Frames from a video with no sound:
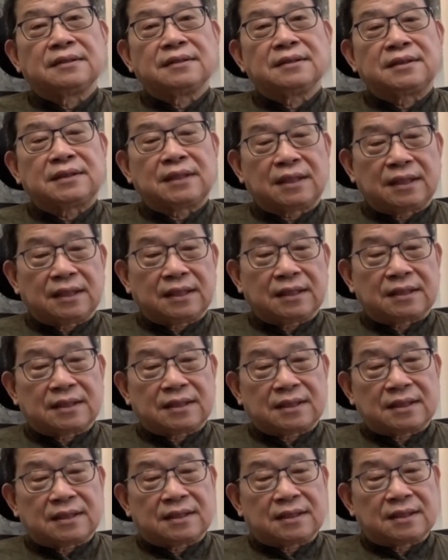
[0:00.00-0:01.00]
这个呢是
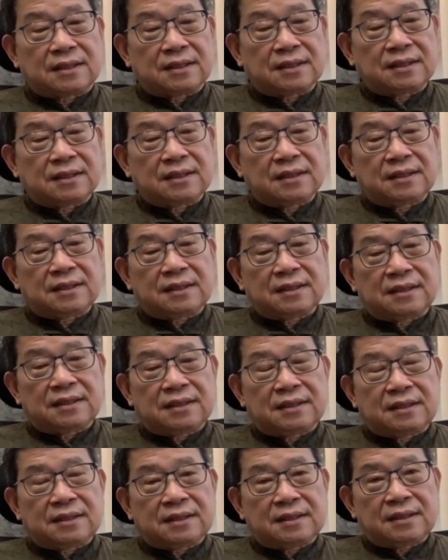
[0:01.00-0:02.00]

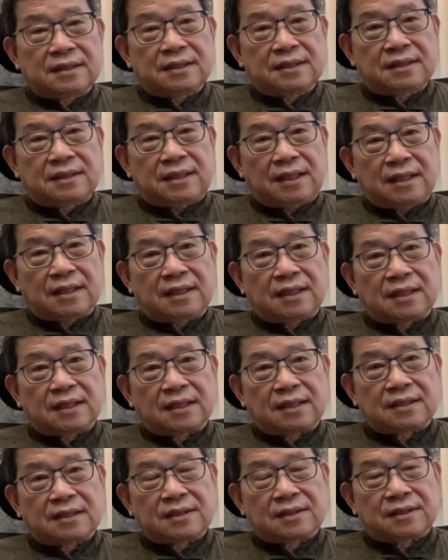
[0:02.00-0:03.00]
香港
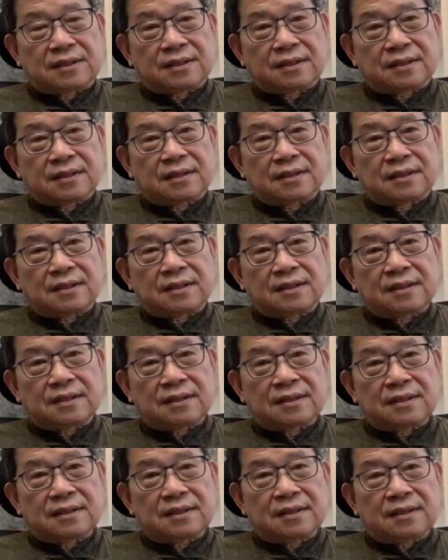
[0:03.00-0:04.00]
呢，就是
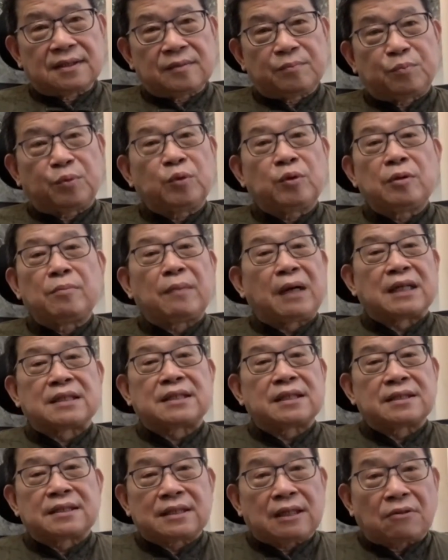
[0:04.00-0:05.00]
不会马
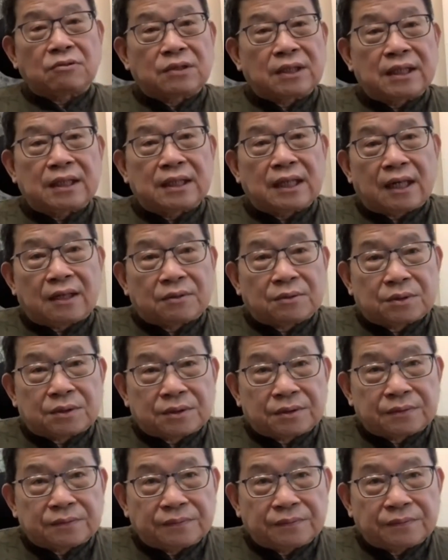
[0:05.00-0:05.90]
上招的一塌糊涂，